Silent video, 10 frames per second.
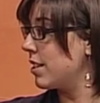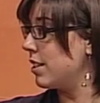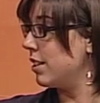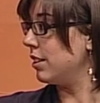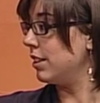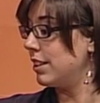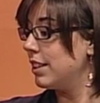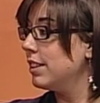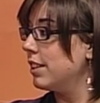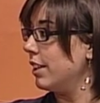si,
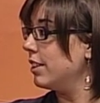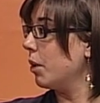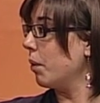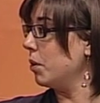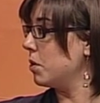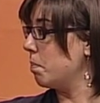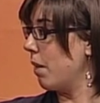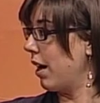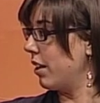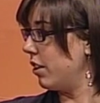si intende quando si
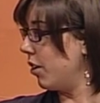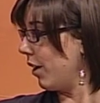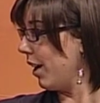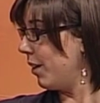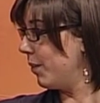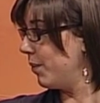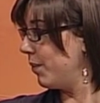parla di yoga.